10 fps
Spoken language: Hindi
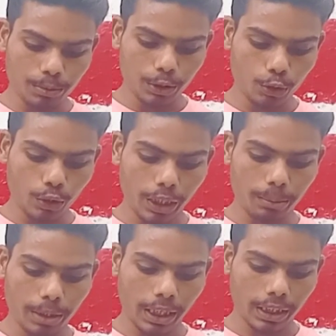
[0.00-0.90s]
वीडियो
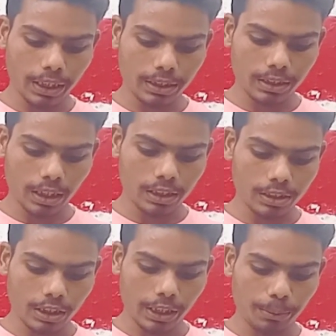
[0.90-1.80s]
नहीं बनाए गए
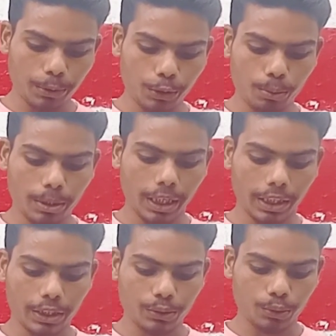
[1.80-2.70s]
तैतालीस हज़ार ही वीडियो
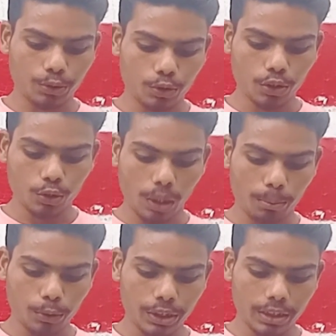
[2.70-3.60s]
बनाए गए शॉर्ट्स तो
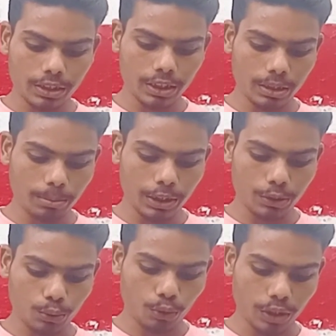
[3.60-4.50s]
आपको ये जैसे मैं
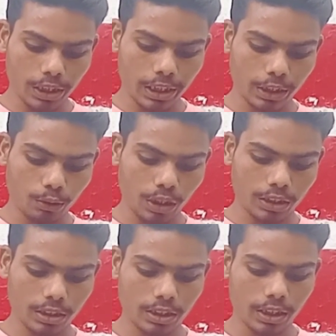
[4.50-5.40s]
ये सॉन्ग ले लेता हूँ
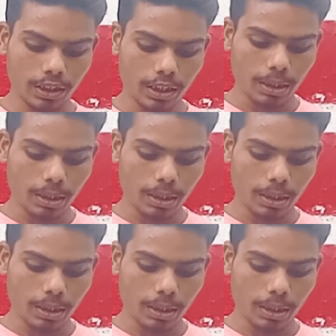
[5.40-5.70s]
यहाँ से ठीक है